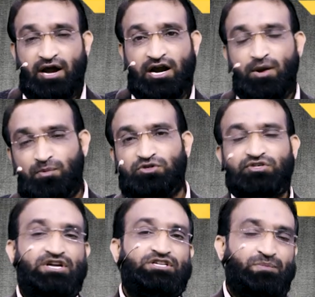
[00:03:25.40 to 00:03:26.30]
ఆ ఏడుపు
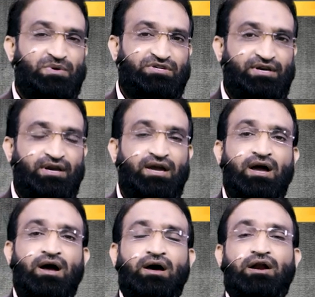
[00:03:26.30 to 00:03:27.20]
చూసి అని చెప్పేసి
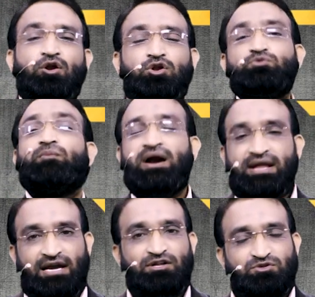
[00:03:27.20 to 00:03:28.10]
రెండో రోజు
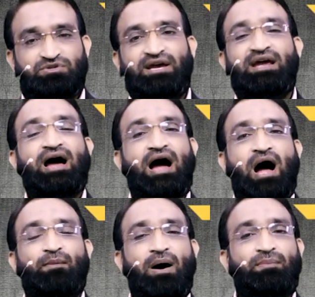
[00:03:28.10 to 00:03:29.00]
మార్నింగ్ వెళ్ళి చూస్తే
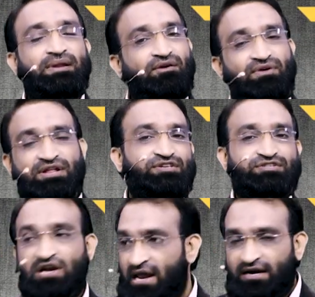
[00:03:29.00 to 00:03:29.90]
ఆ బాబుని ఎవరిని
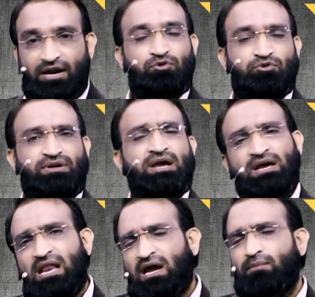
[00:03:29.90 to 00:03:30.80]
తీసుకెళ్ళి అక్కడే ఉంటుంది
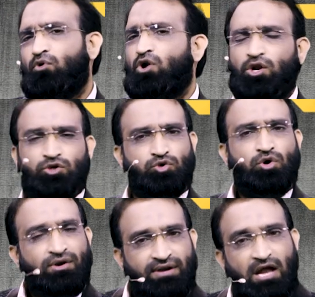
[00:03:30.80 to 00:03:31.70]
ఇలాగే మూడో రోజు
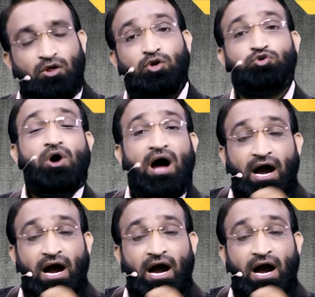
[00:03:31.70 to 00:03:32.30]
నాలుగో రోజు